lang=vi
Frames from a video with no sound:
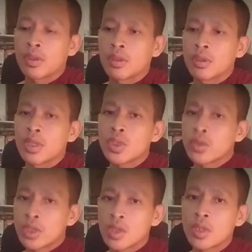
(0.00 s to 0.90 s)
nè chui
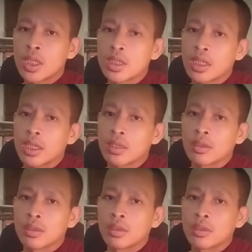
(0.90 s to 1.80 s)
chết của cất chẳng này
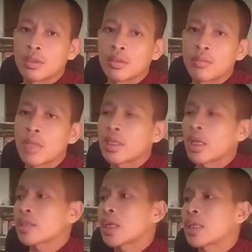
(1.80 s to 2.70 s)
mấy
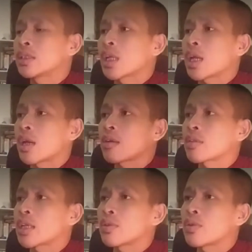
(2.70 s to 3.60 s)
tháng anh cha hỏi
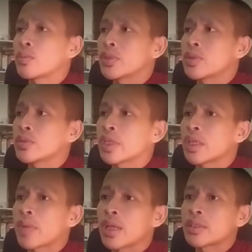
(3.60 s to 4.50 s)
anh rùm vô tê
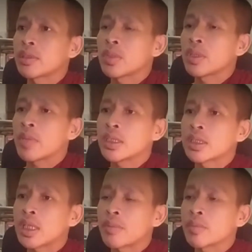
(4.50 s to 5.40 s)
phải chỉ bị bay
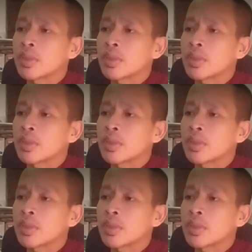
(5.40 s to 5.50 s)
nam tiết